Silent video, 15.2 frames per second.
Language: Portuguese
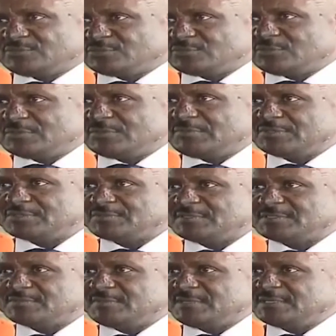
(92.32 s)
um jogo na
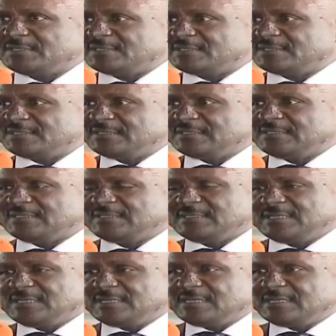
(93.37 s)
próxima semana
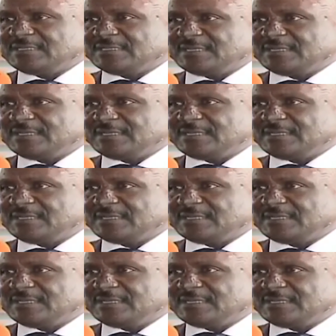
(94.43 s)
da,